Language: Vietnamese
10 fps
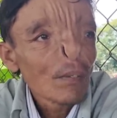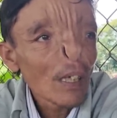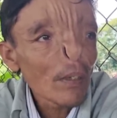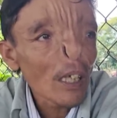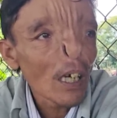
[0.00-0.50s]

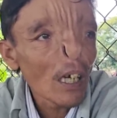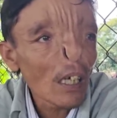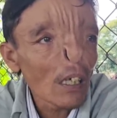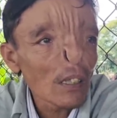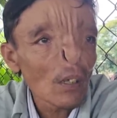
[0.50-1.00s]
bởi bây
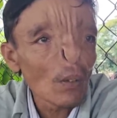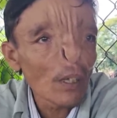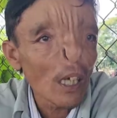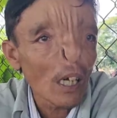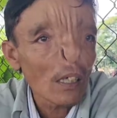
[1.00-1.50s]
giờ chú
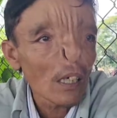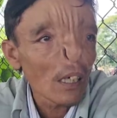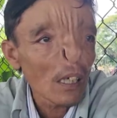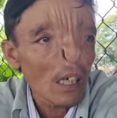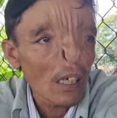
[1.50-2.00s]
bây giờ
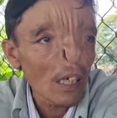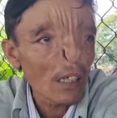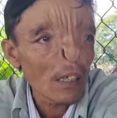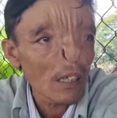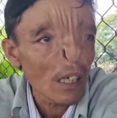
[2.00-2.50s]
là
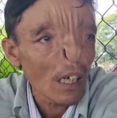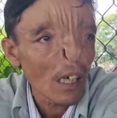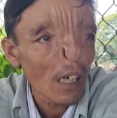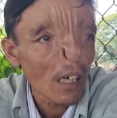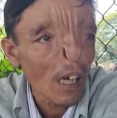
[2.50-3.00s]
thấy
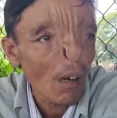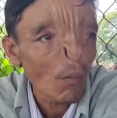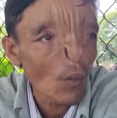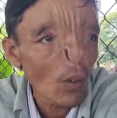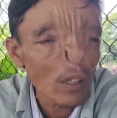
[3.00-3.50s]
là
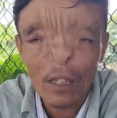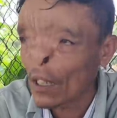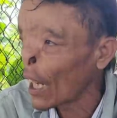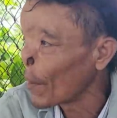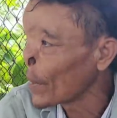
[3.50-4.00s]
không muốn
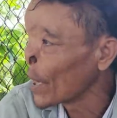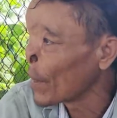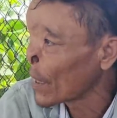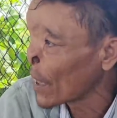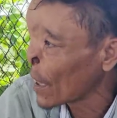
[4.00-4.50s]
làm cái gì
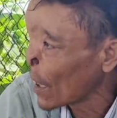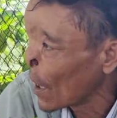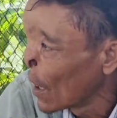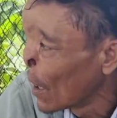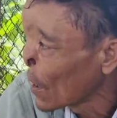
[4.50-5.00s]
mà cho
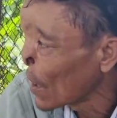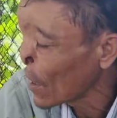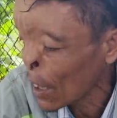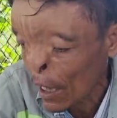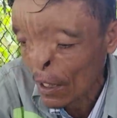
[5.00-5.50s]
cho
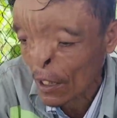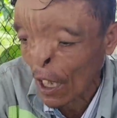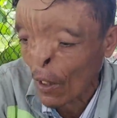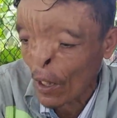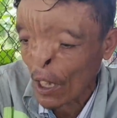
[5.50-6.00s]
cho trên
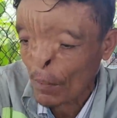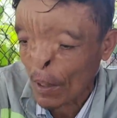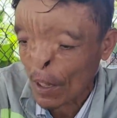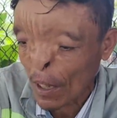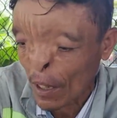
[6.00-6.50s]
xã hội này
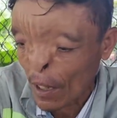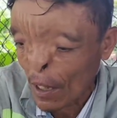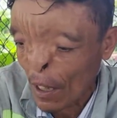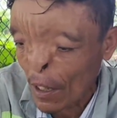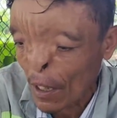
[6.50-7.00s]
mình
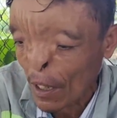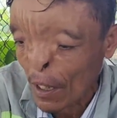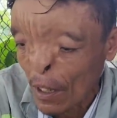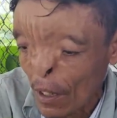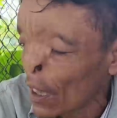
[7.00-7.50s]
ấy
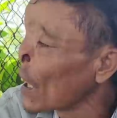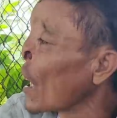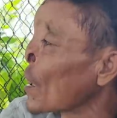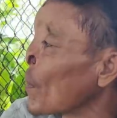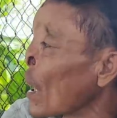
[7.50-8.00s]
trước
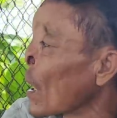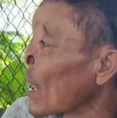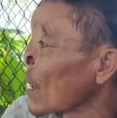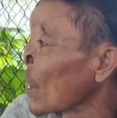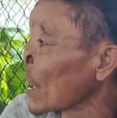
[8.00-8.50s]
đây mà
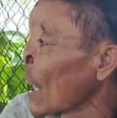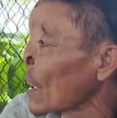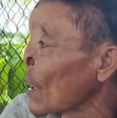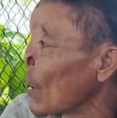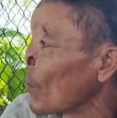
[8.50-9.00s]
à, có
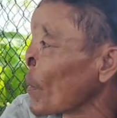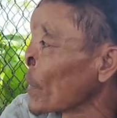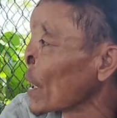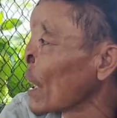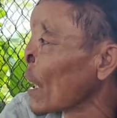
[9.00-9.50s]
tạc cho
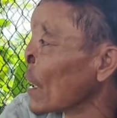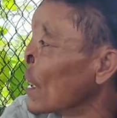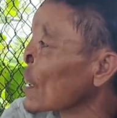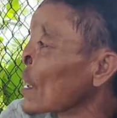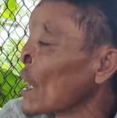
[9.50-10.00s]
bẩm sinh á
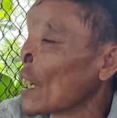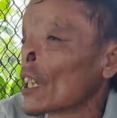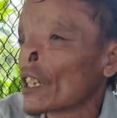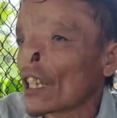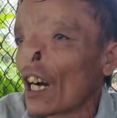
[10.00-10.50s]
trước
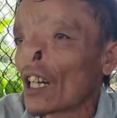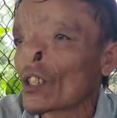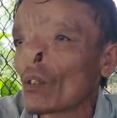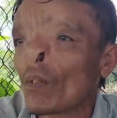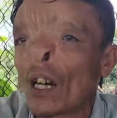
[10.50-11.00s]
đây đi
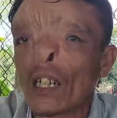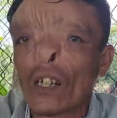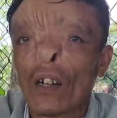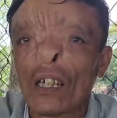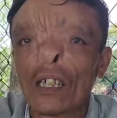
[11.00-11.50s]
chợ số
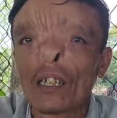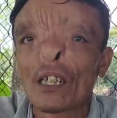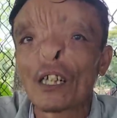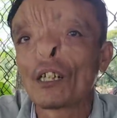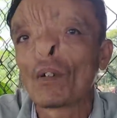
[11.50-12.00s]
10 đó
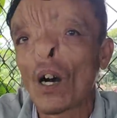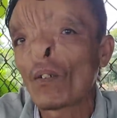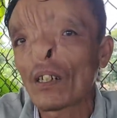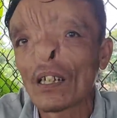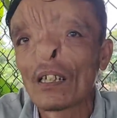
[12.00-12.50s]
đi đi đi
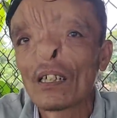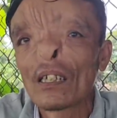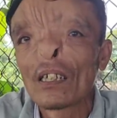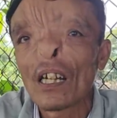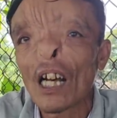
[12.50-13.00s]
bộ đó
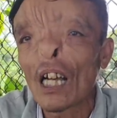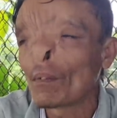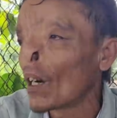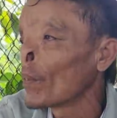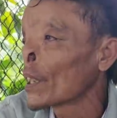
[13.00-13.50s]

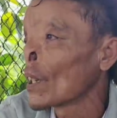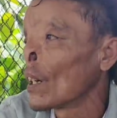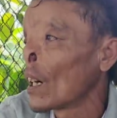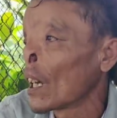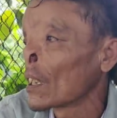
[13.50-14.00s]
ai mà không biết
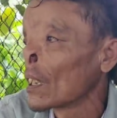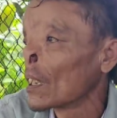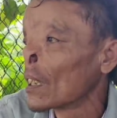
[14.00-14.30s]
cho anh